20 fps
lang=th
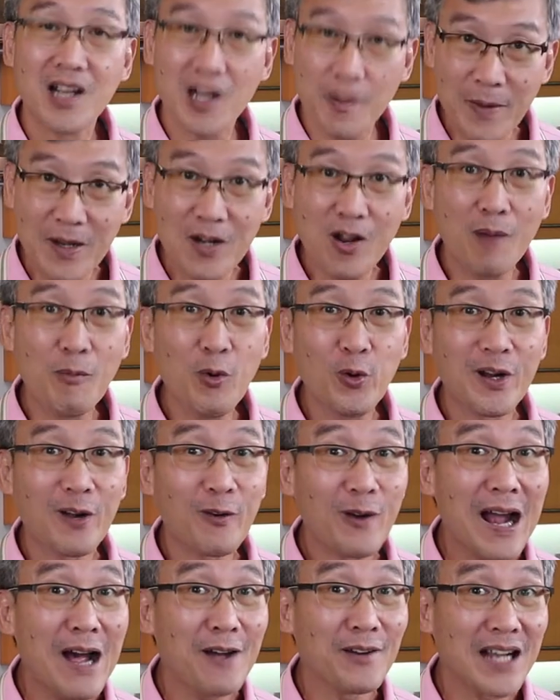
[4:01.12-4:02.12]
ก็เป็นข้อมูลค
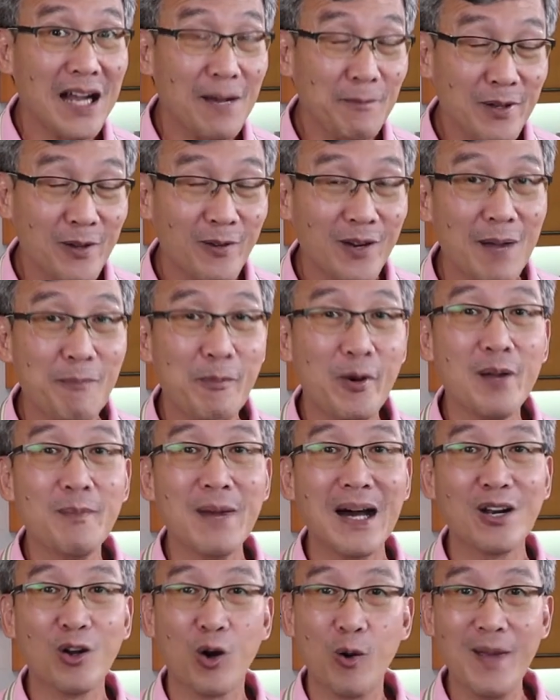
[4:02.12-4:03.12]
ร่าวๆนะครับเกี่ยวกับปริ
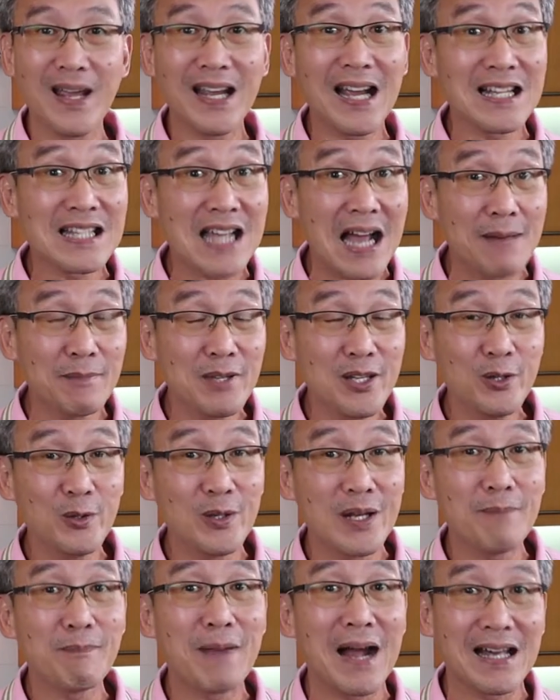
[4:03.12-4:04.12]
มาณโอเมก้า3ที่อยู่
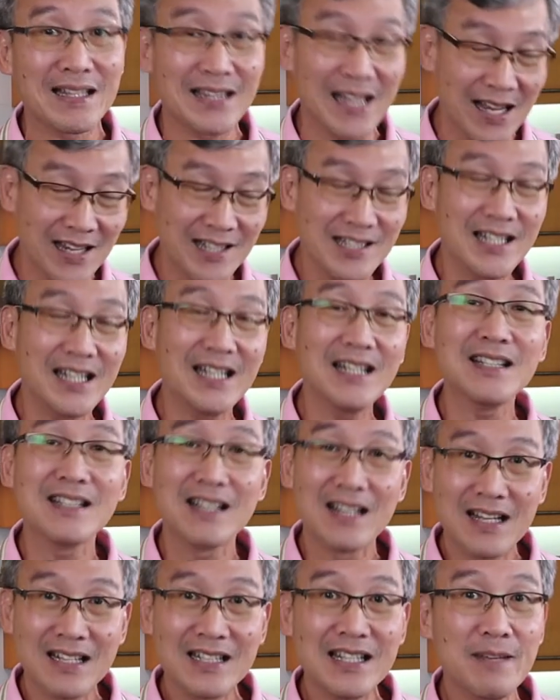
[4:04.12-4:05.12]
ในปลาแต่ละชนิด
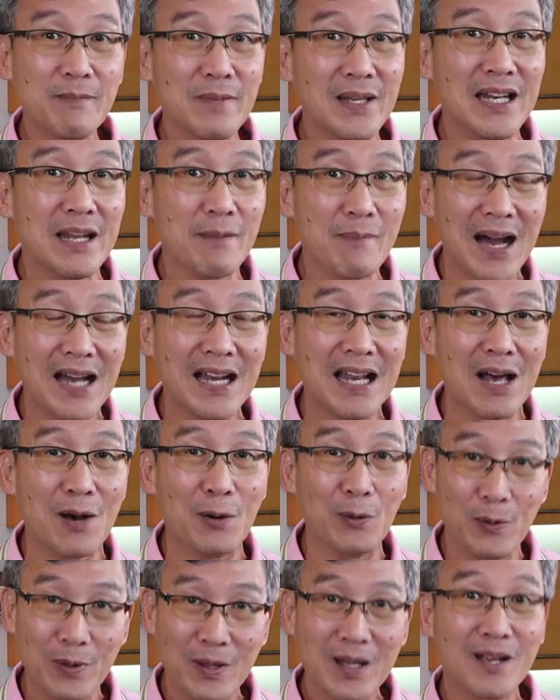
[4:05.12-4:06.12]
ที่มีในบ้านเรา
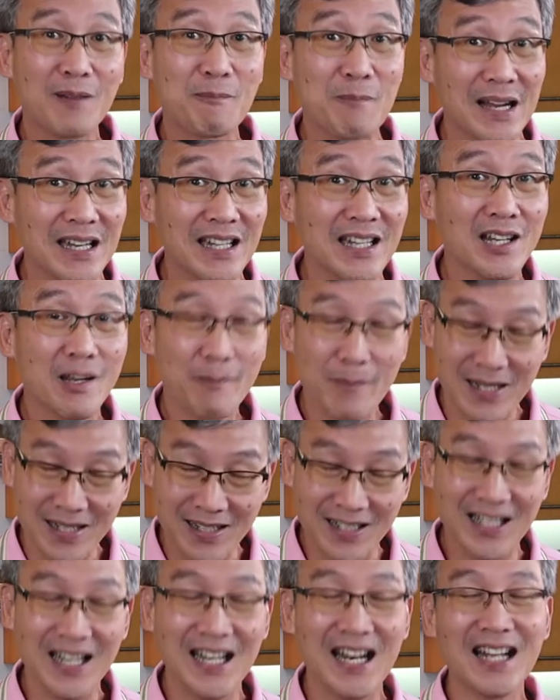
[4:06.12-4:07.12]
ปลานินก็เป็นห
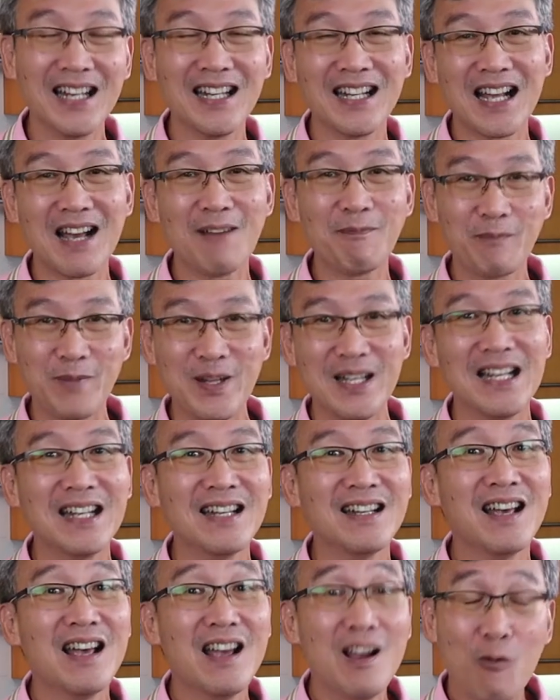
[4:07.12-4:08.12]
นึ่งในนั้นนะครับเพราะนั้น
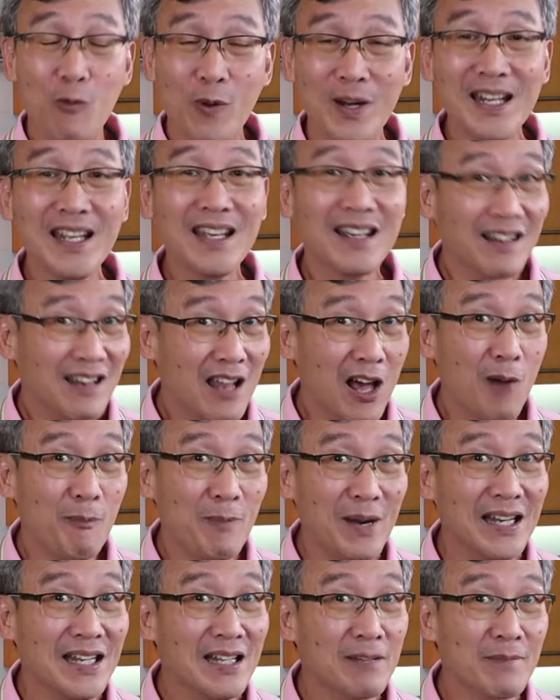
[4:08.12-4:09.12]
วันนี้เราป
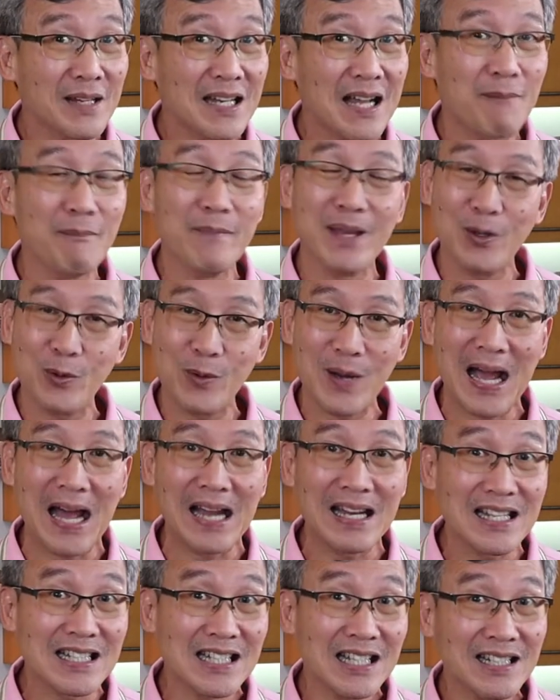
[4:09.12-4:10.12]
ลานินมาทำเมนูอาหาร
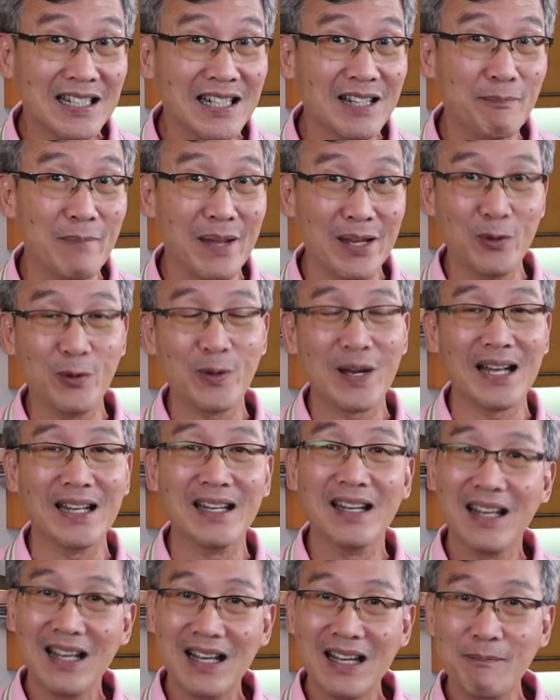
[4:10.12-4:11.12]
อีกสักหนึ่งเมนูกัน
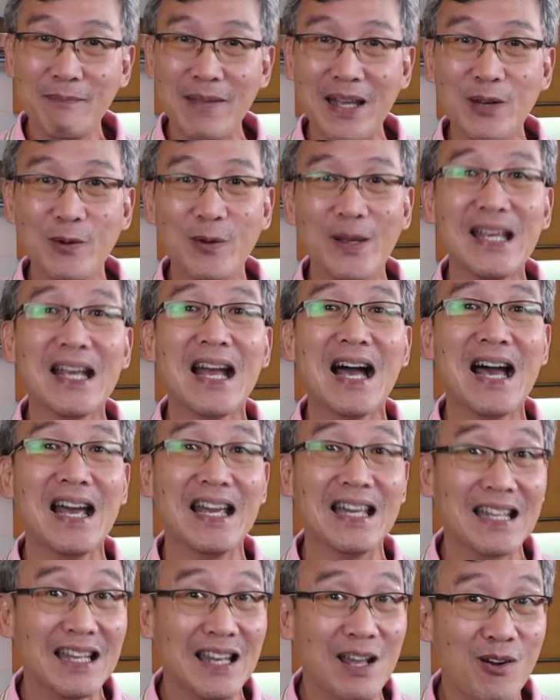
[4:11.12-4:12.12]
เมนูง่า
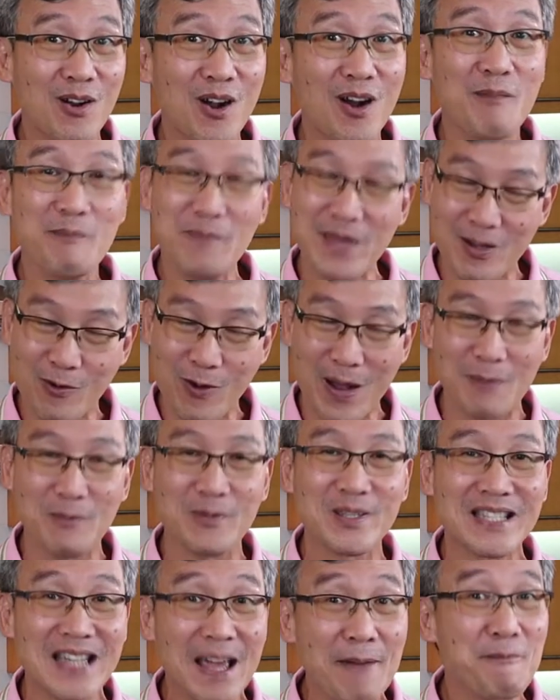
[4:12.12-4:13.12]
ยๆแล้วก็มีความ
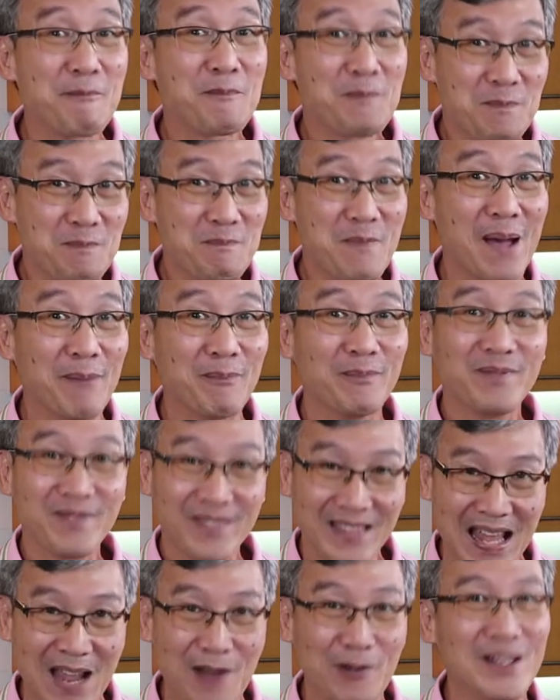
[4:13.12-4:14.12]
แซ่บดับ
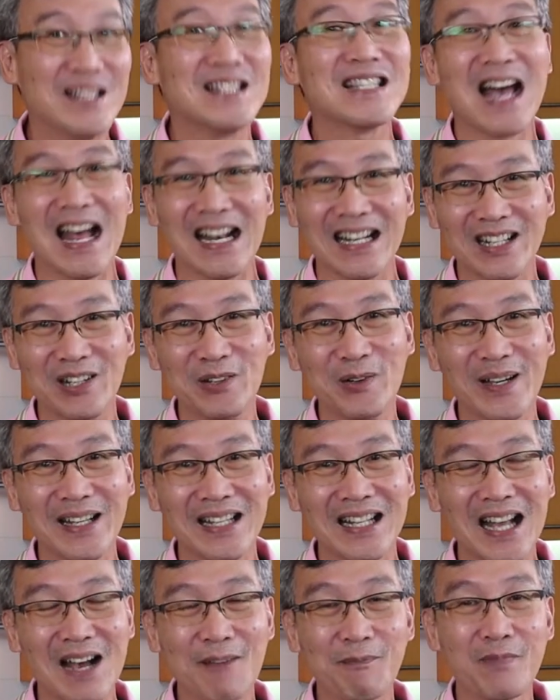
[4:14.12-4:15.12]
แนวอีสานกันด้วย
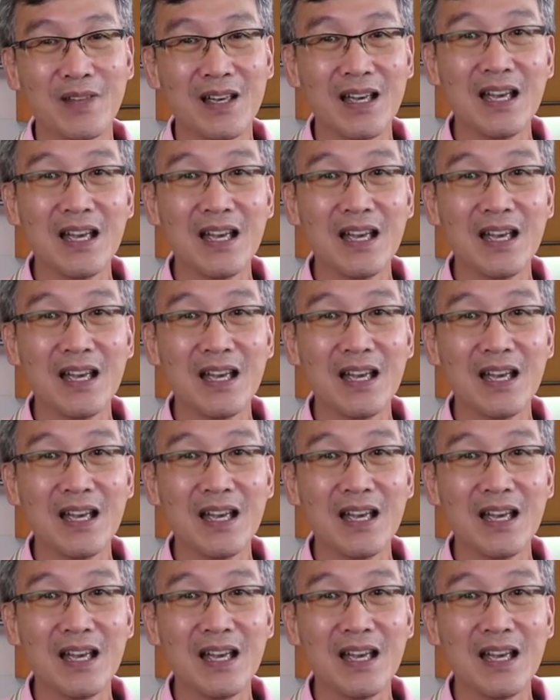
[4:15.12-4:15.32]
นะครับ